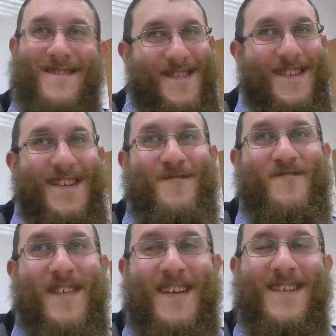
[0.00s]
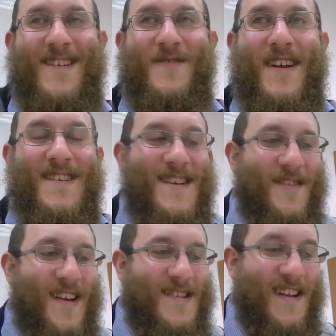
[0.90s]
Ahí está. Una herencia
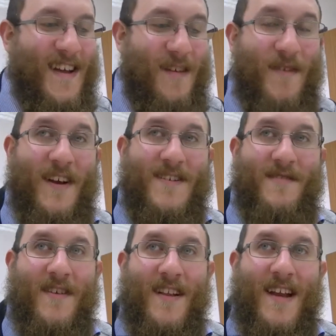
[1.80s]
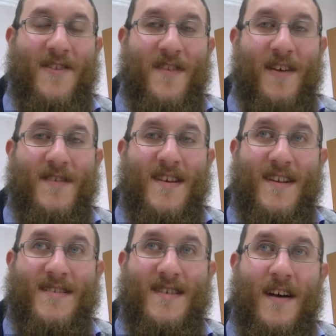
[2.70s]
no hay que hacer nada para recibirla. La Torah no es
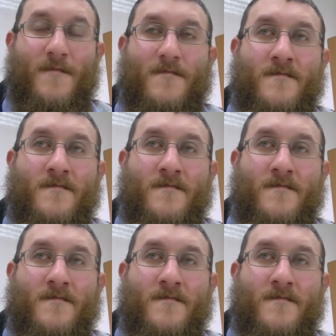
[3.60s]
herencia.